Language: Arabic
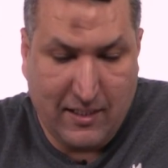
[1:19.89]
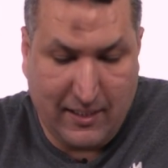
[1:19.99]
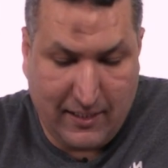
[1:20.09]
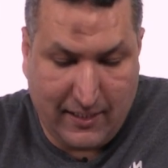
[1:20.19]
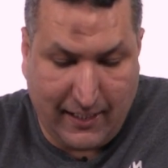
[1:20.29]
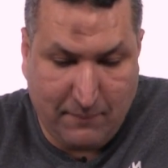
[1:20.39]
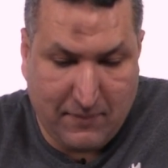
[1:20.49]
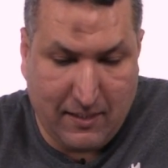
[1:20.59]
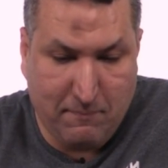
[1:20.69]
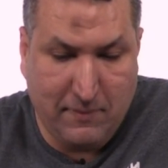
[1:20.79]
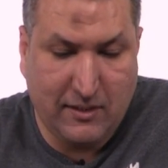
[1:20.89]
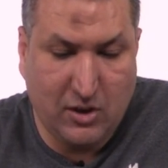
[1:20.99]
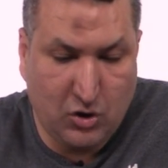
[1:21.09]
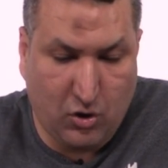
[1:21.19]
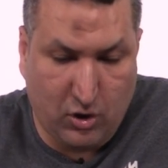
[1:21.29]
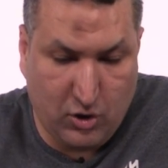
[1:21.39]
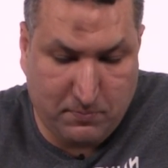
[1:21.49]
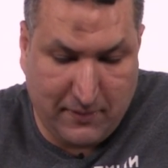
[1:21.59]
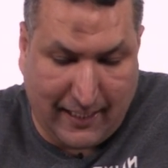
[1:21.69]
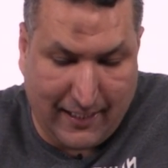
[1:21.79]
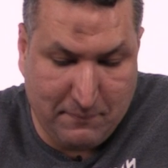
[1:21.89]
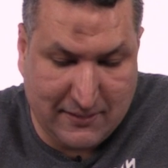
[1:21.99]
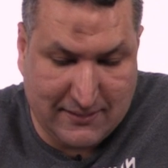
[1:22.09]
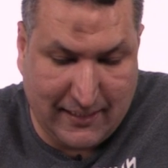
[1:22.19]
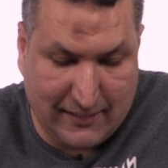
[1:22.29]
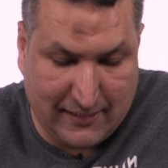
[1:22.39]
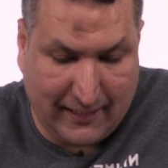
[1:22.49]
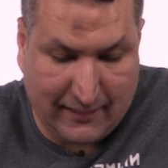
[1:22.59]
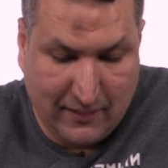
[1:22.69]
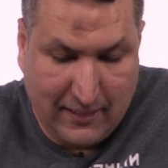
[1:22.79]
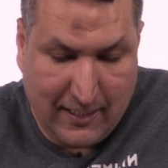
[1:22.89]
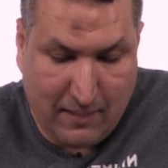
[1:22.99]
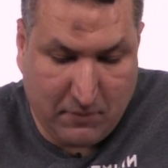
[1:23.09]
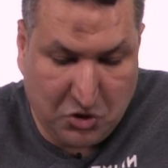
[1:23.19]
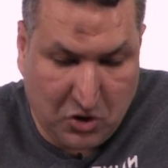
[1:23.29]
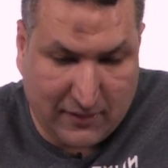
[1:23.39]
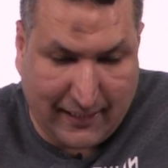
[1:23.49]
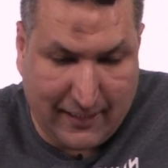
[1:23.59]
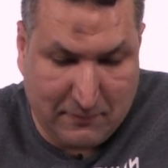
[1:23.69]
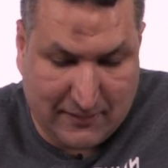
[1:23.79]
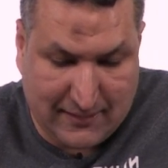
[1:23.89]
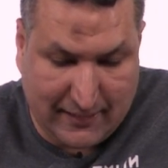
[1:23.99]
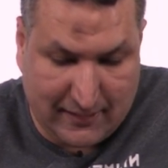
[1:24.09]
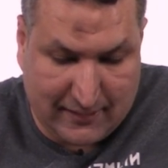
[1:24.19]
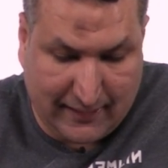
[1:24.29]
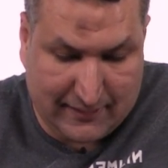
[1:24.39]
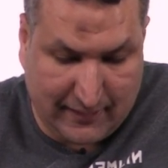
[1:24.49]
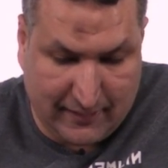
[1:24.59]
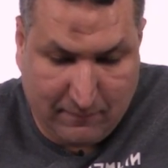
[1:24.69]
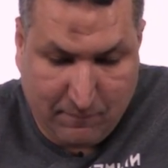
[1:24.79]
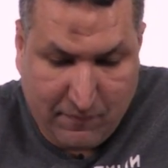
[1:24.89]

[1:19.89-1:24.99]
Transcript: اه هنبدا من جديد خالص من علامه الزائد اللي تحت لما تضغط علامه الزائد اللي تحت كده